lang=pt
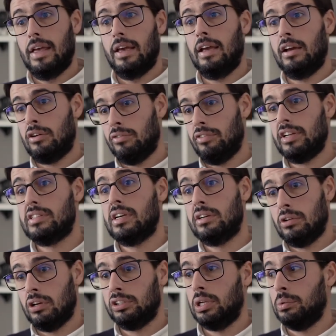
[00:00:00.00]
que a conversa que
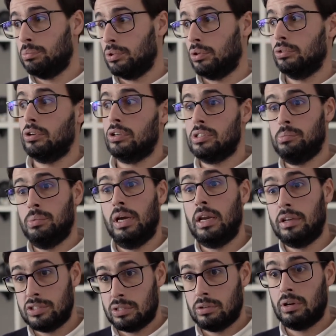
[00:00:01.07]
nós temos de quanto
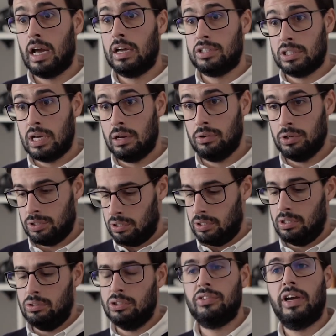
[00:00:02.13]
imigrantes que estão cá a chegar hoje, de
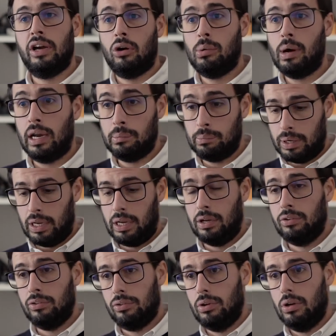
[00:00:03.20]
que nos vêm roubar
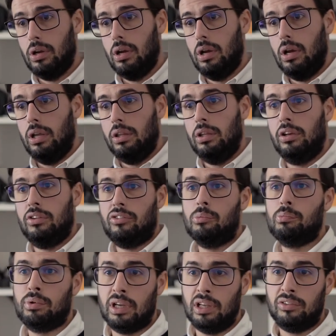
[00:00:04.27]
empregos, de que são
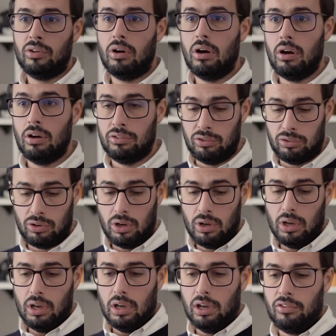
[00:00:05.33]
preguiçosos,
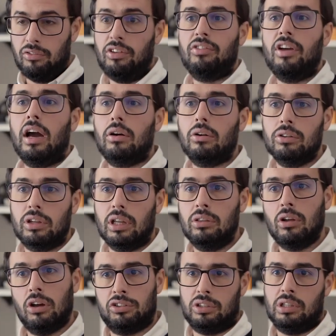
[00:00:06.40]
que vivem à conta de
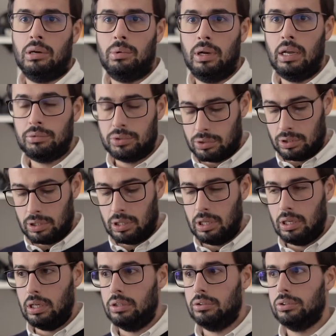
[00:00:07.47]
nós que trabalhamos
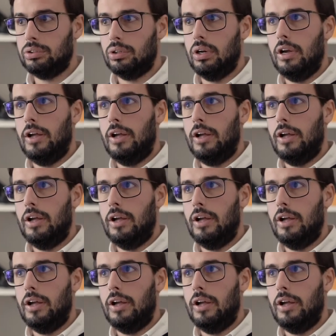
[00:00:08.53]
coitadinhos,